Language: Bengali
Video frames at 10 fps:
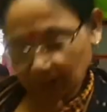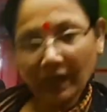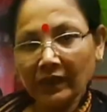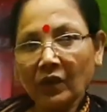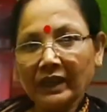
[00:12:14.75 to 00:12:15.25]

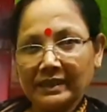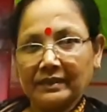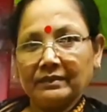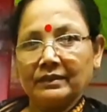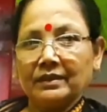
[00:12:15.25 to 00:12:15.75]
ডালও আছে
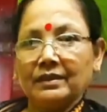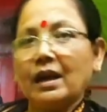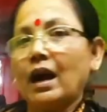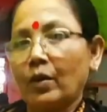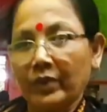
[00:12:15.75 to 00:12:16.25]

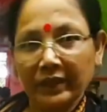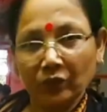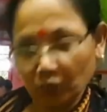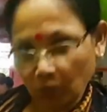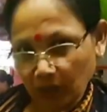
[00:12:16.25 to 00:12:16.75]
আবার একটু
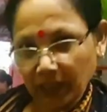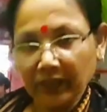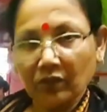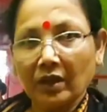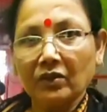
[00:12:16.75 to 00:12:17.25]
তরকারি
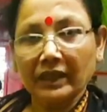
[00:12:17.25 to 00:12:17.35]
করাও